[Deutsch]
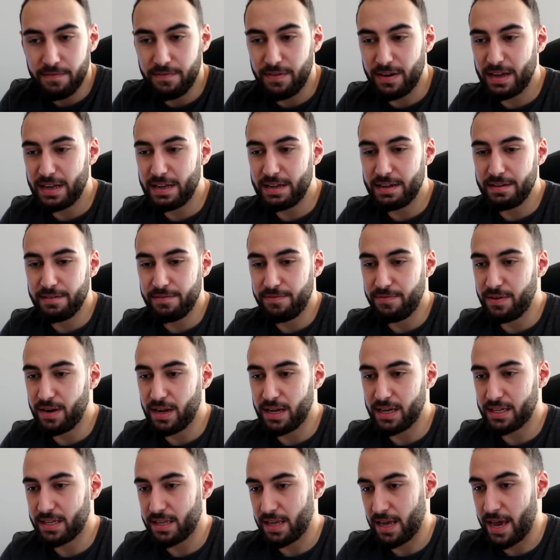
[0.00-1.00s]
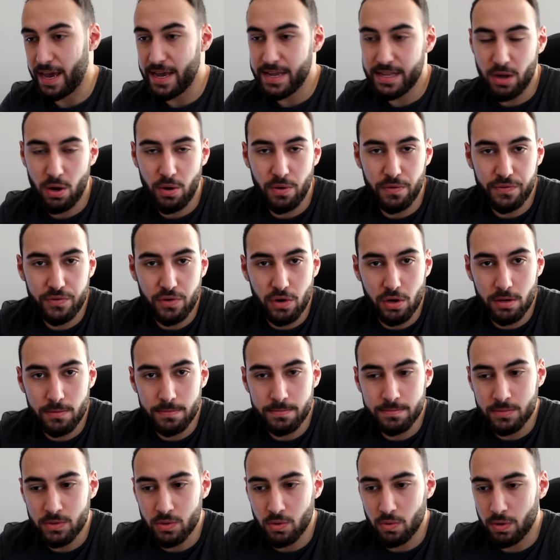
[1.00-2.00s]
weil vielleicht Hate
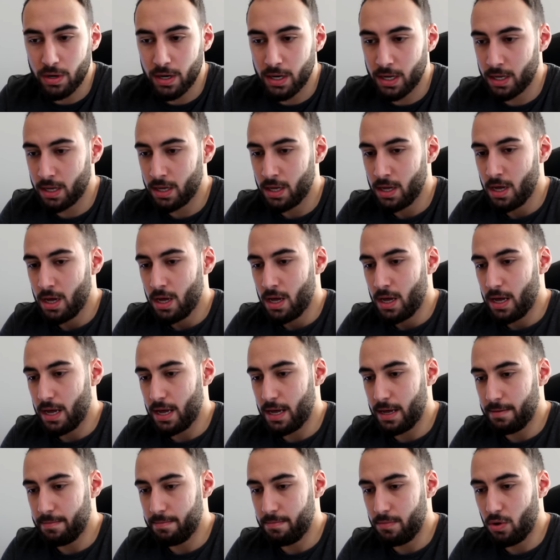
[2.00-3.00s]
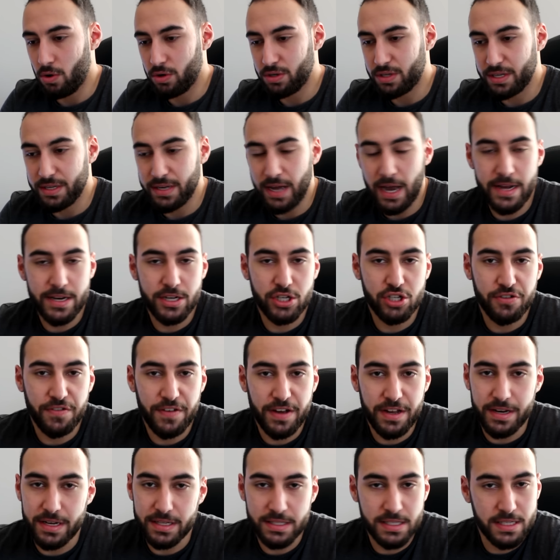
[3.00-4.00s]
aufkommt oder ähm, Leute neidisch
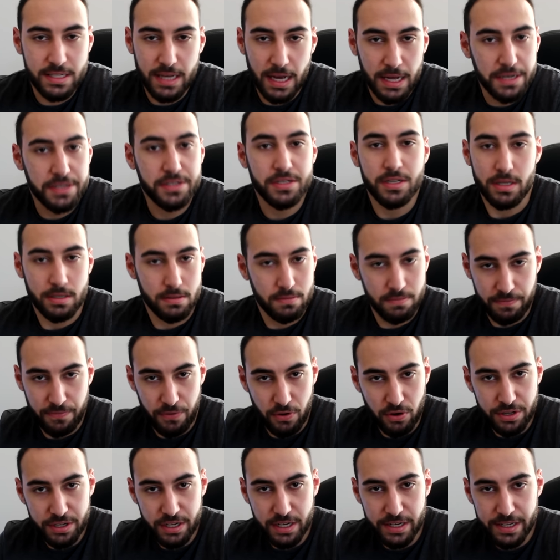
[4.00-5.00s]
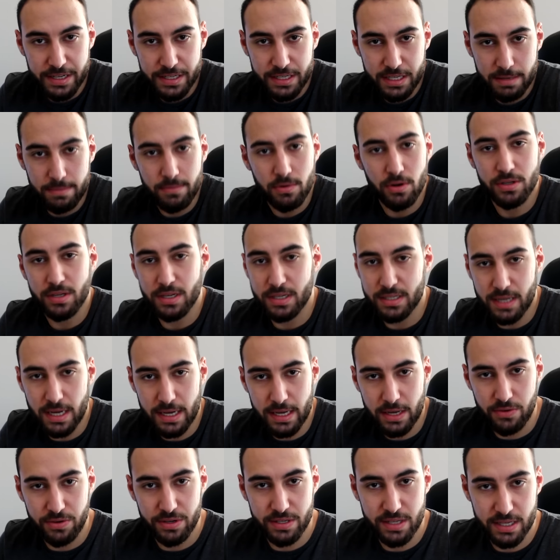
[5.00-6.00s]
werden. Das ist ja alles völlig legitim, Leute. Ich
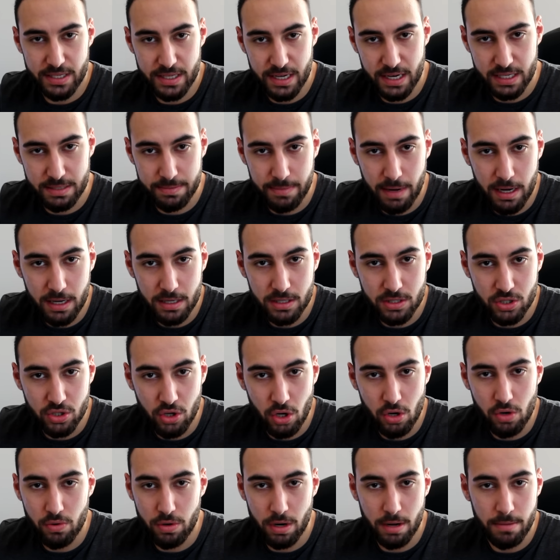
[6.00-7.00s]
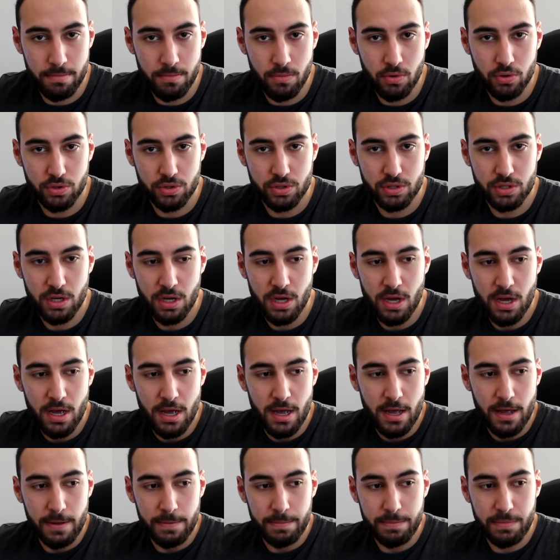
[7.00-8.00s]
sage ja auch nicht, dass er das machen soll oder muss.
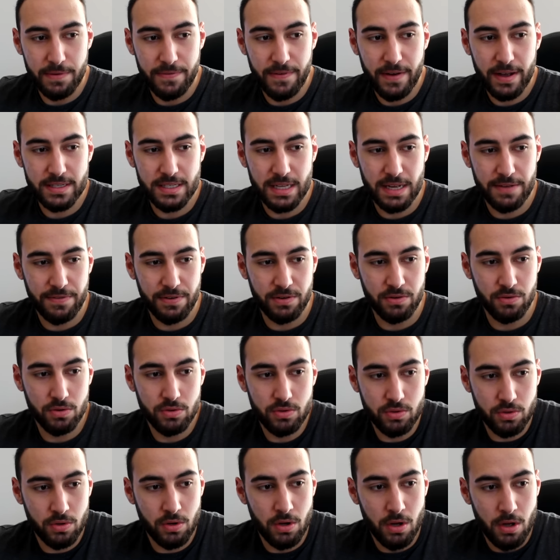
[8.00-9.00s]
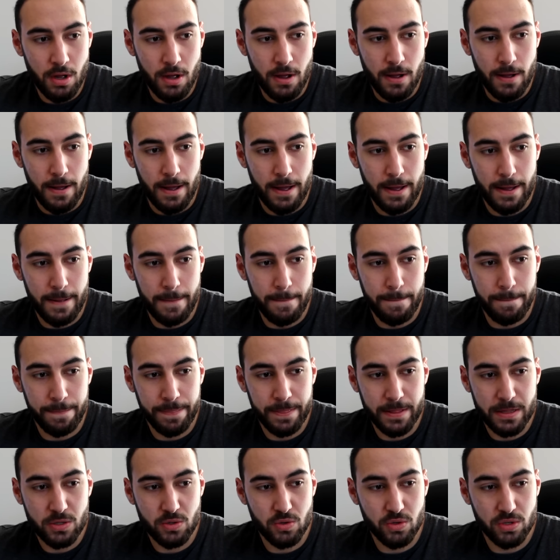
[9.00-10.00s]
Mir war es einfach nur so, ähm,
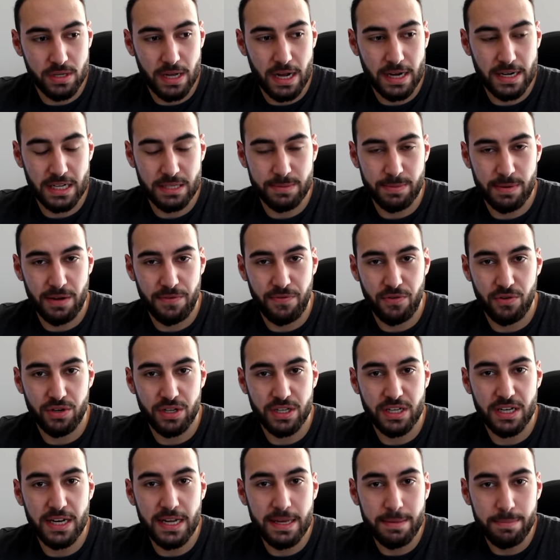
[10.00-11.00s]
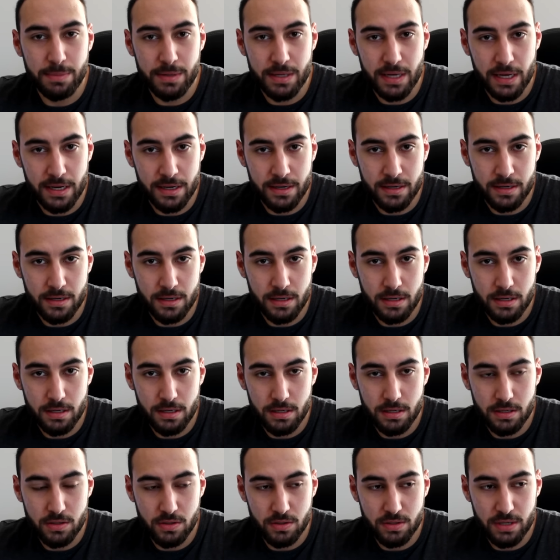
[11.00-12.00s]
zu sagen, dass man davon nicht leben kann.
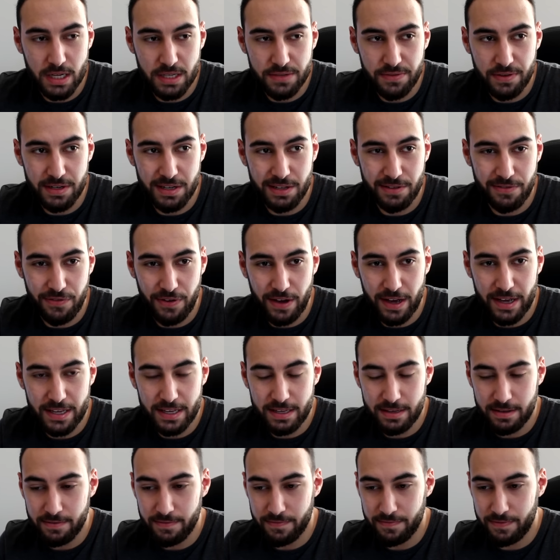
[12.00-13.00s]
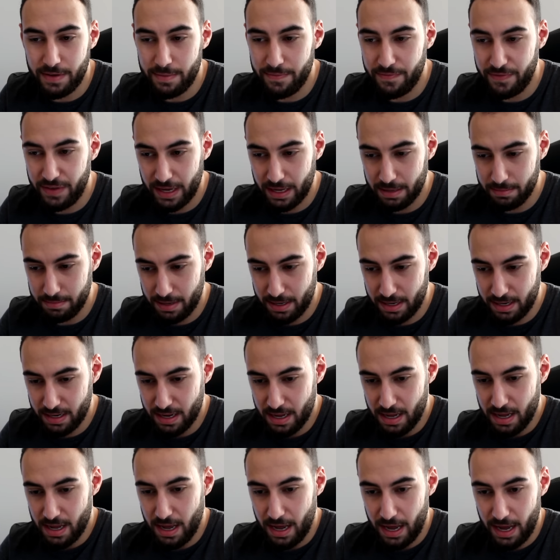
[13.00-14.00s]
So, das fand ich frech, während man
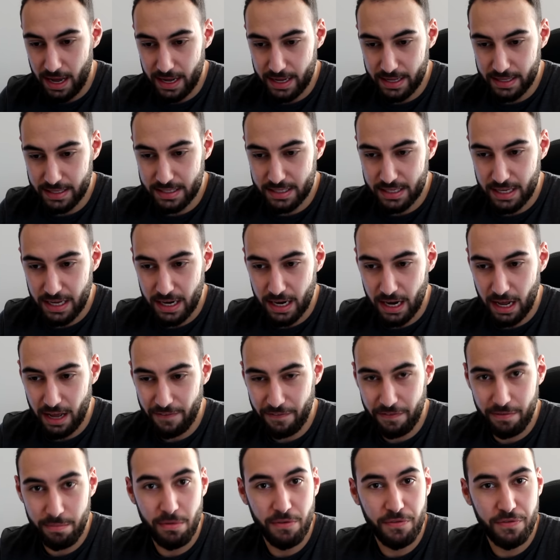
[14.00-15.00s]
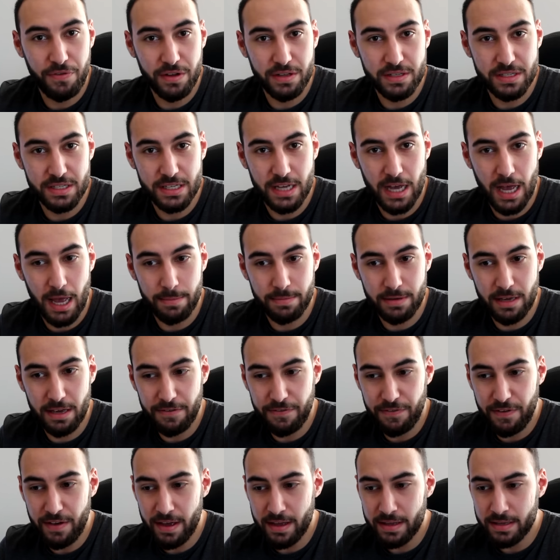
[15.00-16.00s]
ein CLA 45 AMG
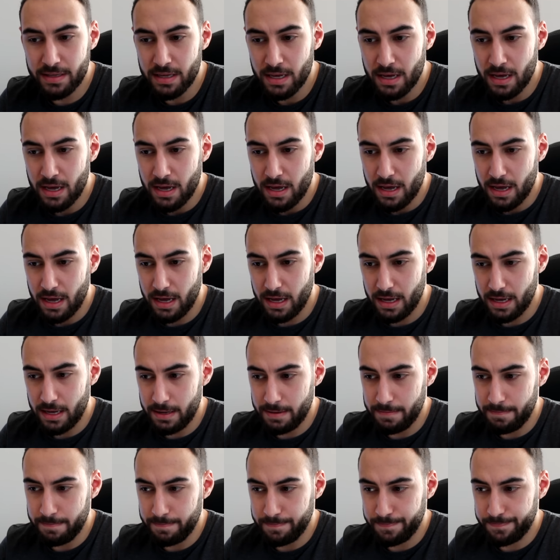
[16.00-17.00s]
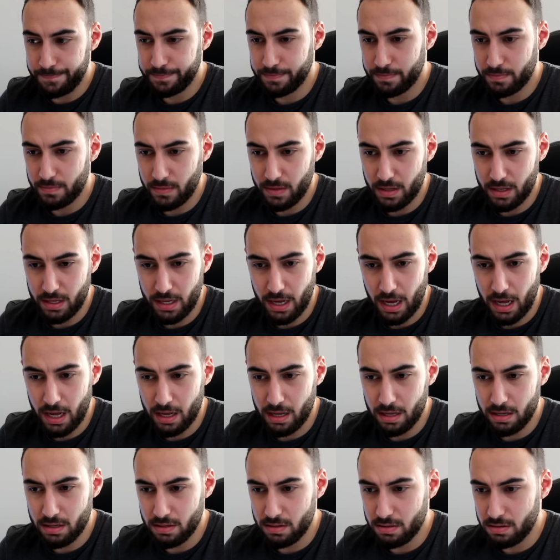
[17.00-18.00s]
fährt, ähm,
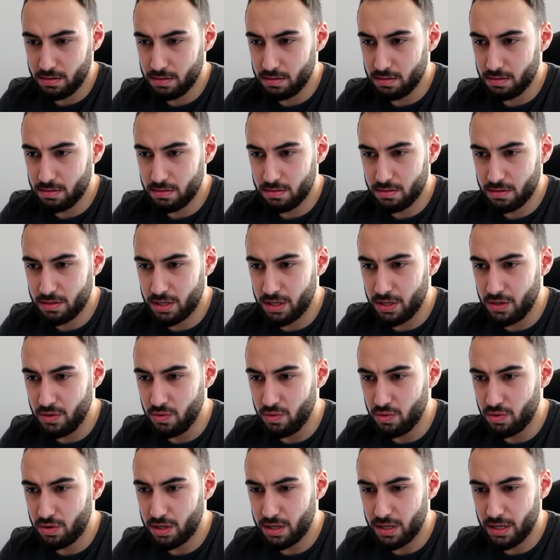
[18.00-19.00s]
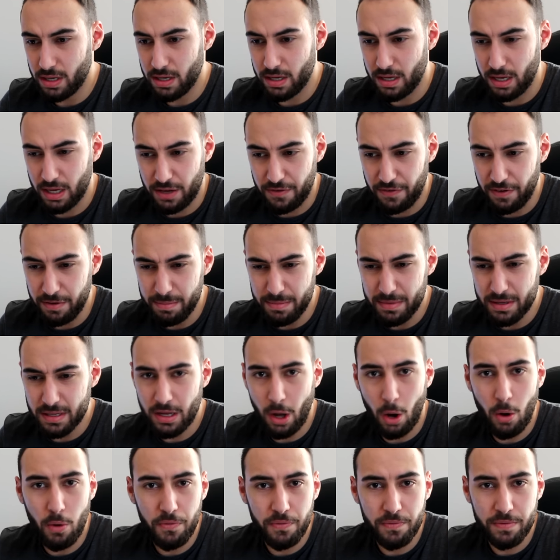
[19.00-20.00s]
ja, genug Equipment
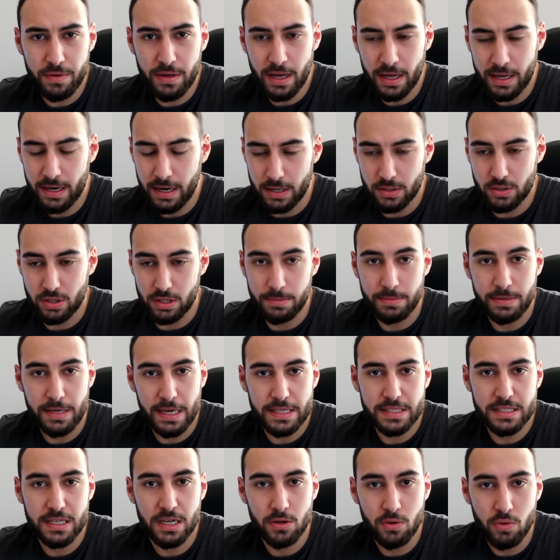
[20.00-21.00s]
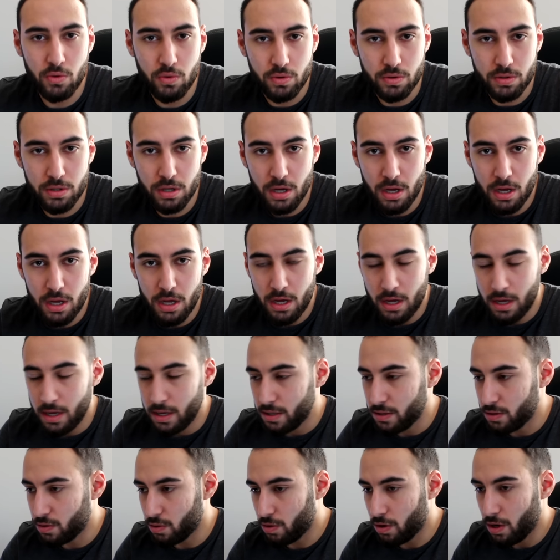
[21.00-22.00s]
kaufen kann. Also ihm geht es ja gut.
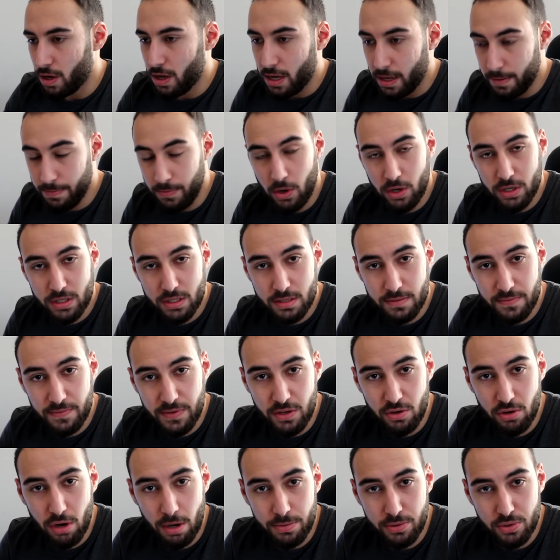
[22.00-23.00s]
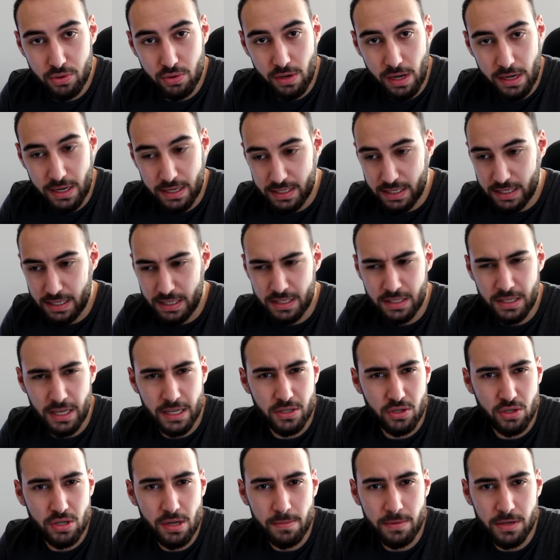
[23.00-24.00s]
So, im neuesten Video habe ich sogar gesehen, die sind
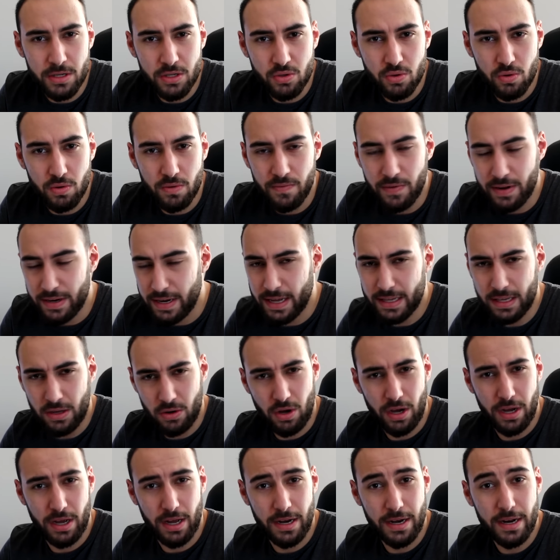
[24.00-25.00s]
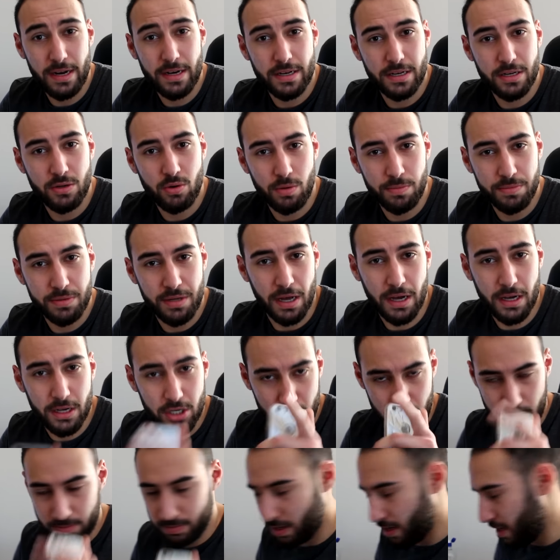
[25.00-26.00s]
jetzt zusammengezogen, weil da hat auch noch einer in die Kommentare
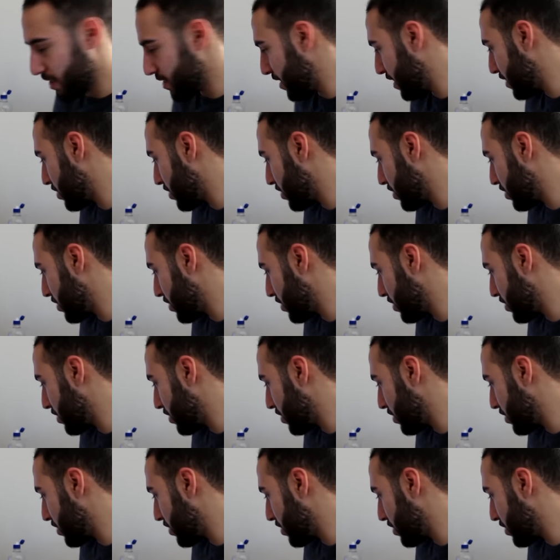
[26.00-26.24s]
geschrieben, den lese